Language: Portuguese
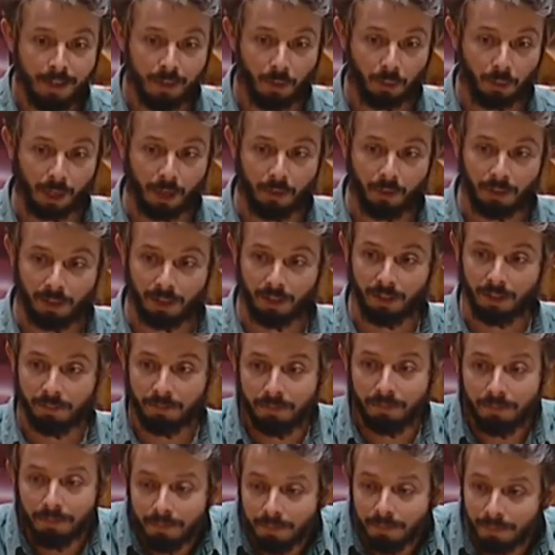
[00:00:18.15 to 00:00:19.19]
Eu creio que
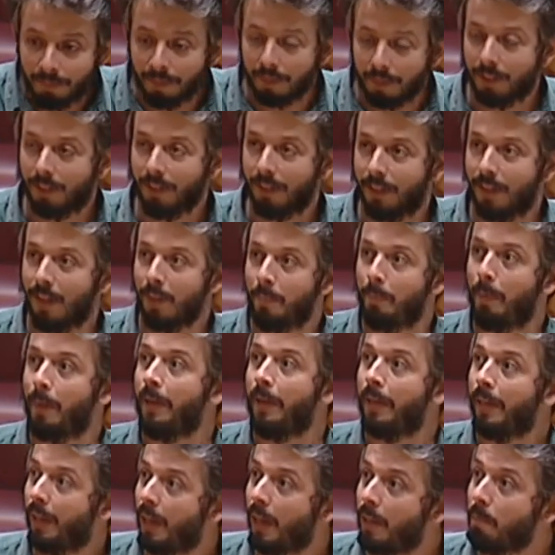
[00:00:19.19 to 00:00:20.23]

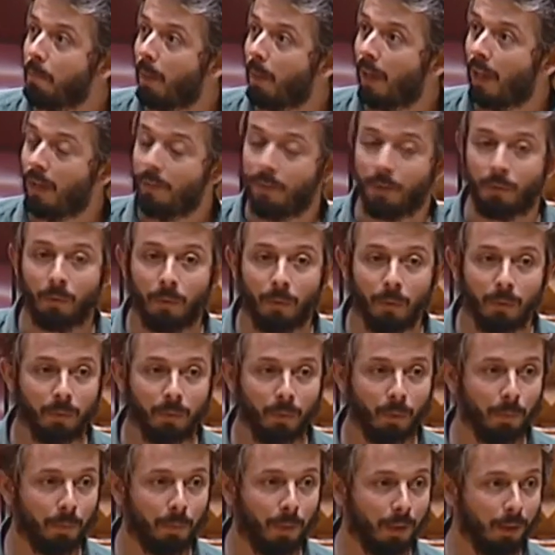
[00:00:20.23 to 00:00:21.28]
a, grande palavra que o
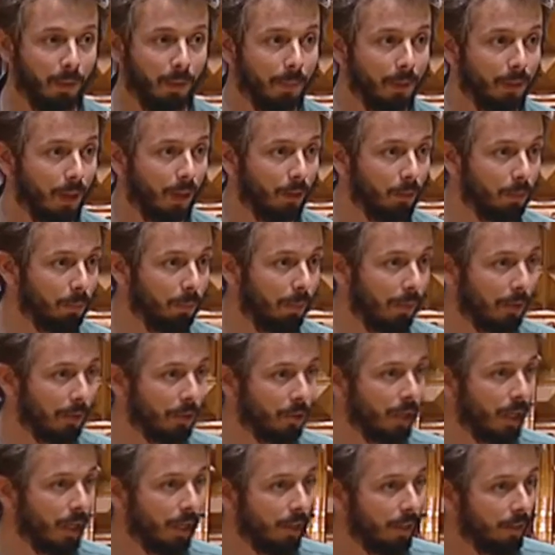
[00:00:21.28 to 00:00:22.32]
Grupo Parlamentar do Bloco
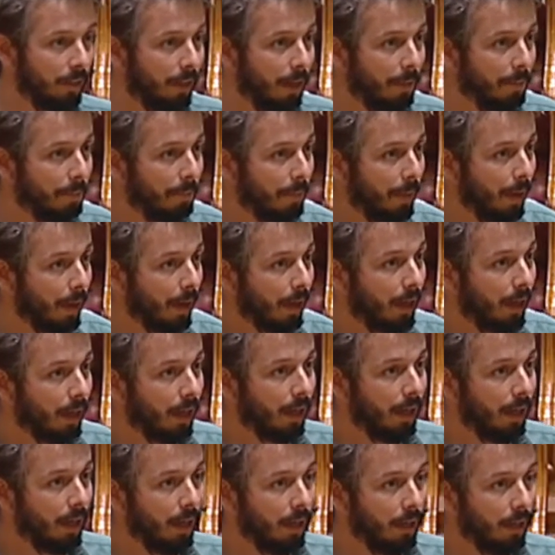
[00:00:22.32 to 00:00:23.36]
de Esquerda tem para
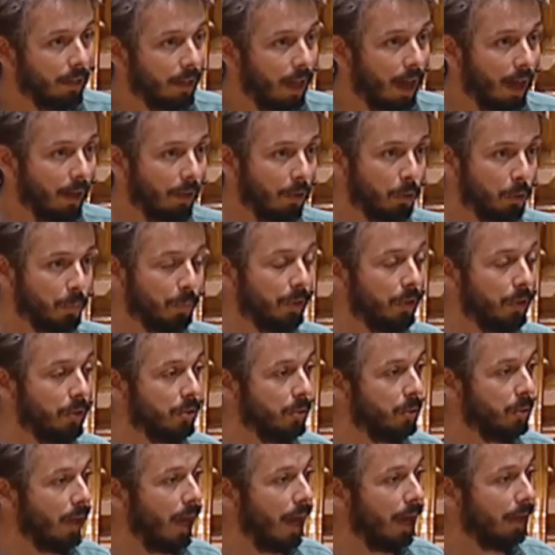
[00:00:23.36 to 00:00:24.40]
eh, dar aos
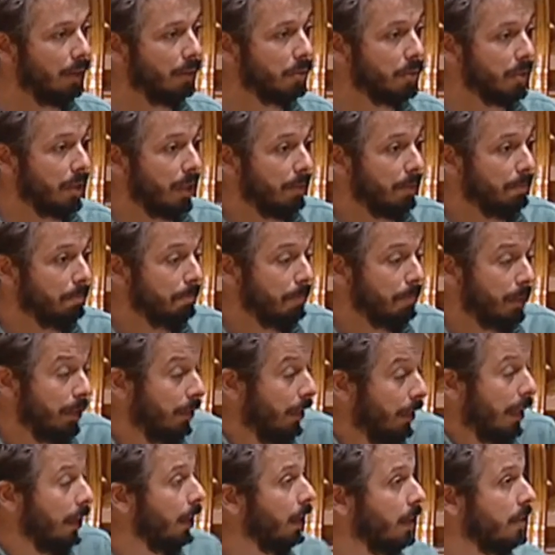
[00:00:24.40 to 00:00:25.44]
peticionários é
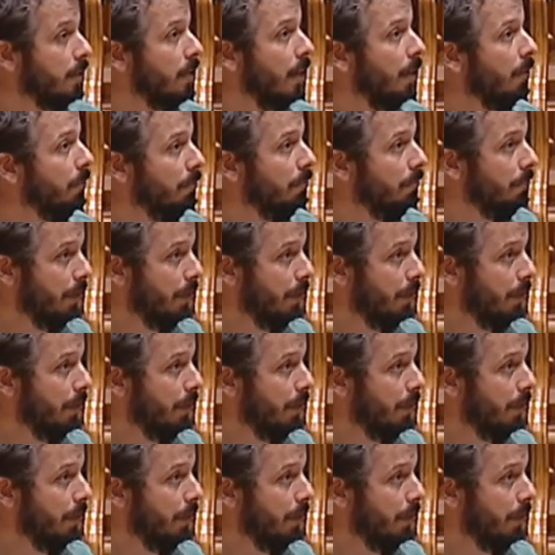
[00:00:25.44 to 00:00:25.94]
que têm razão,